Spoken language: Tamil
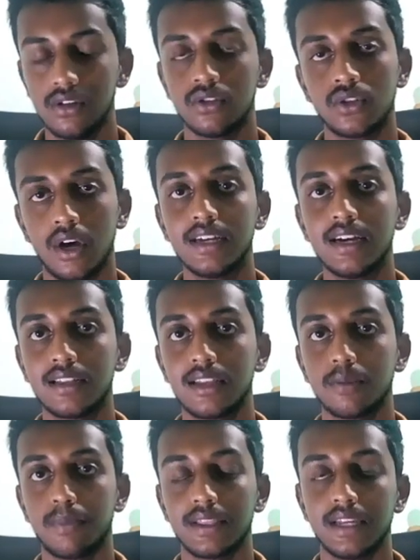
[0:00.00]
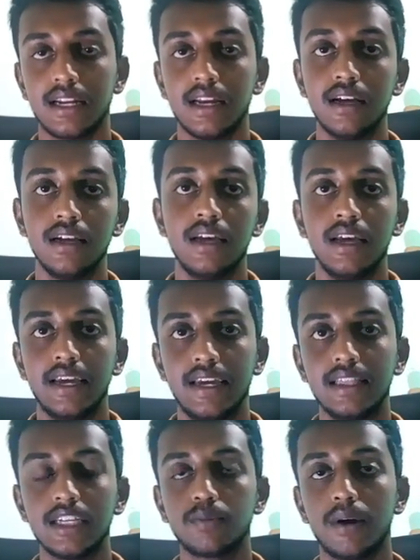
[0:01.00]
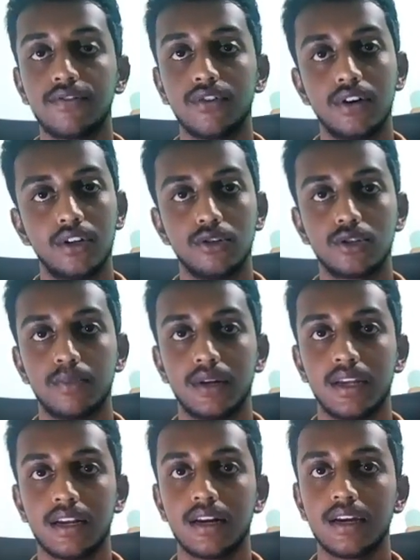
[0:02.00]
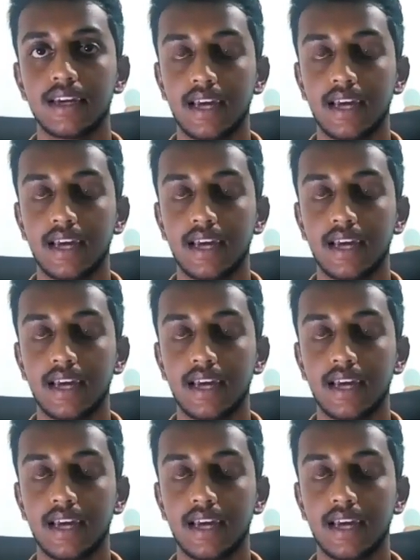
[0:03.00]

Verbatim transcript: ஸோ அதுக்கடுத்தது அடுத்தது பார்த்தீங்கன்னா இந்த ஸ்மார்ட் ஃபோனில் யூஸ் பண்ணியிருக்கிற